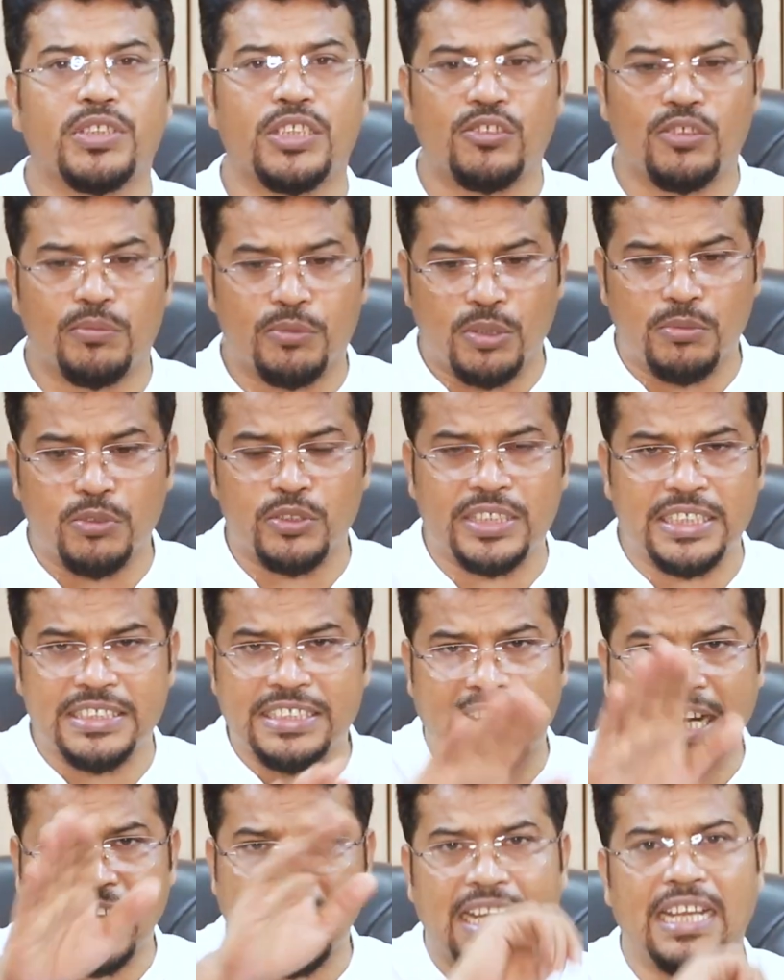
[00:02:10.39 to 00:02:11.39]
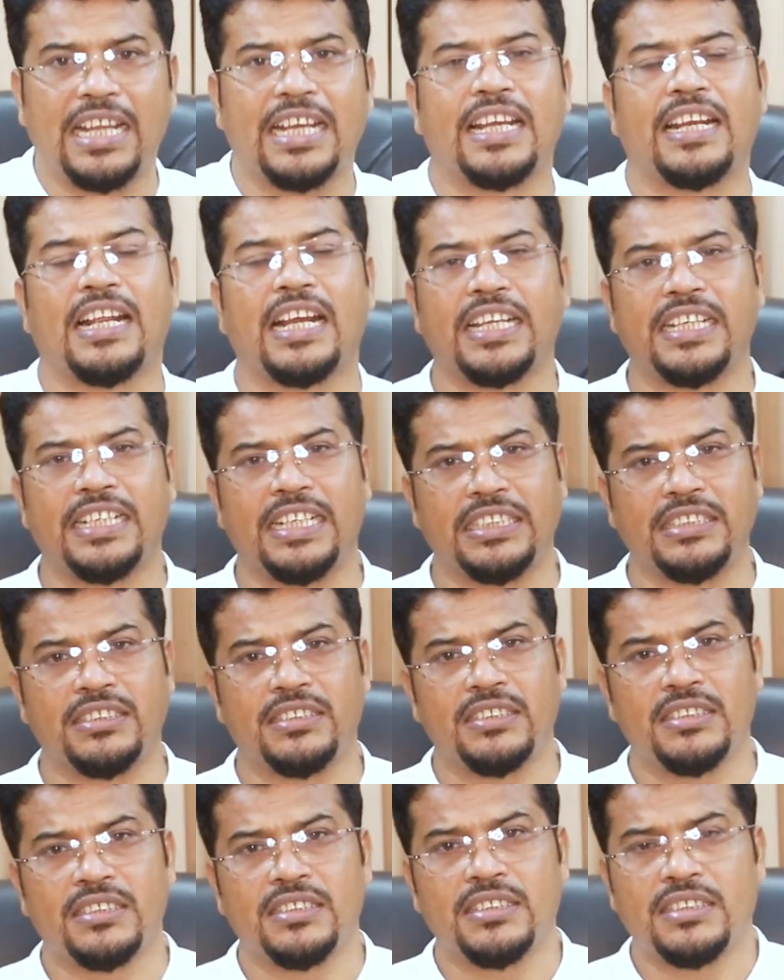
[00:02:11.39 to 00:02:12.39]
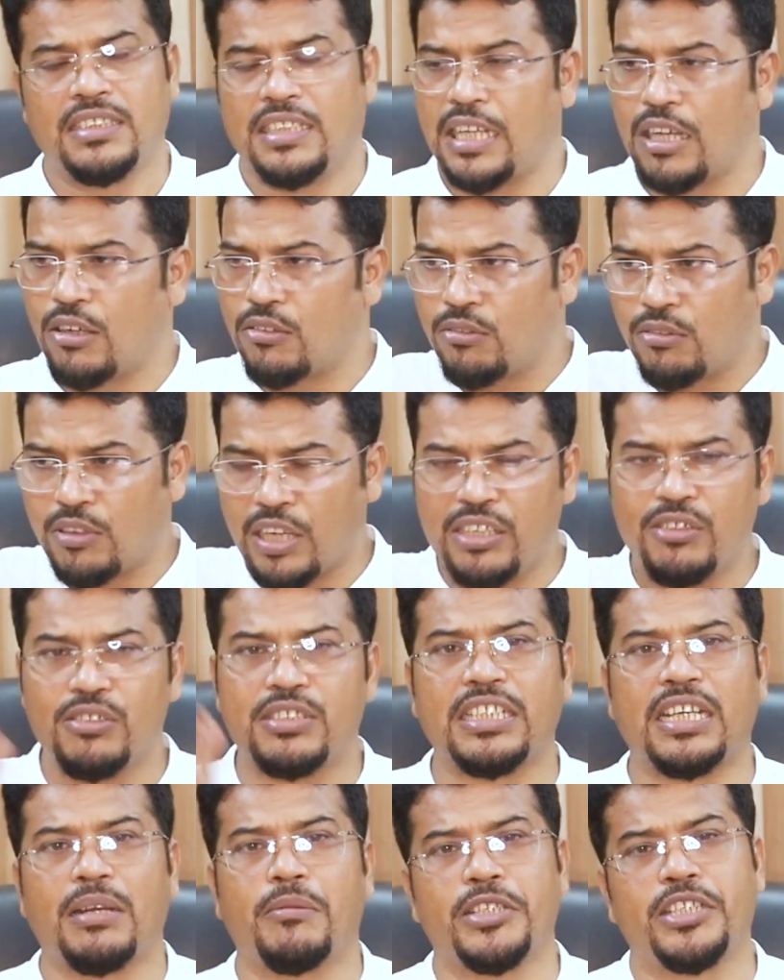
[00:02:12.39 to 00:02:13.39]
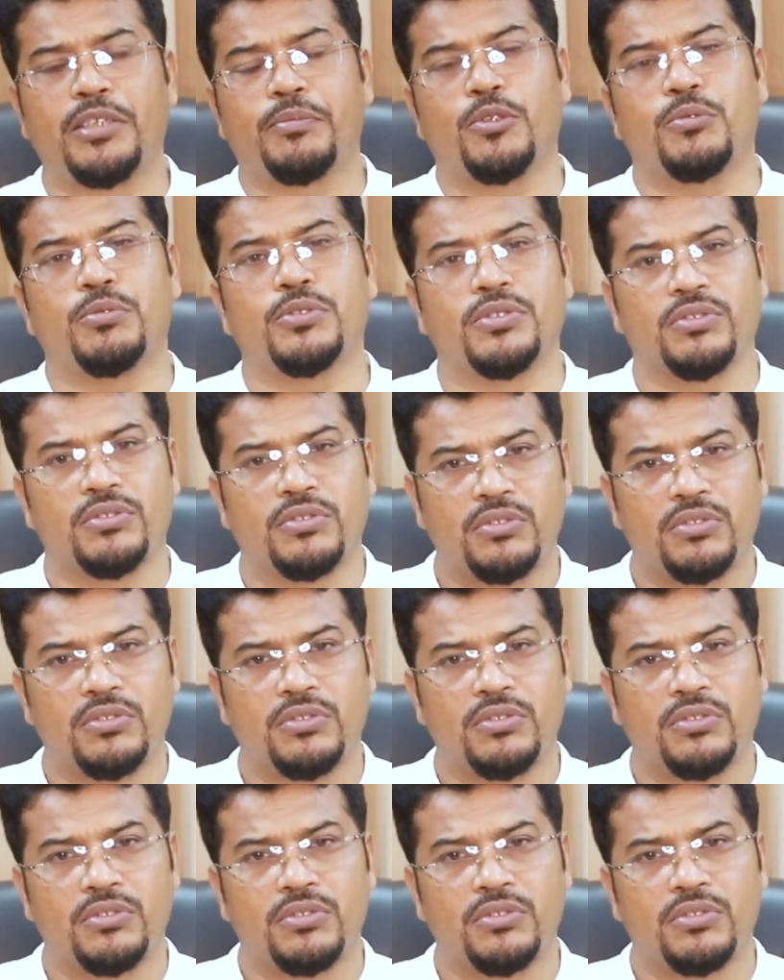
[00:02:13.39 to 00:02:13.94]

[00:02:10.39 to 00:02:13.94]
কিন্তু প্রভুত্বের জায়গা আল্লাহকে রাখি নাই এখন ওরাই হচ্ছে আমাদের প্রভু